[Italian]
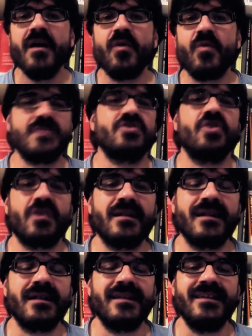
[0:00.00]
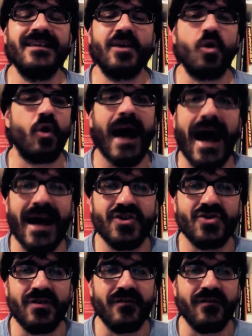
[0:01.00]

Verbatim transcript: una sorta di coraggio,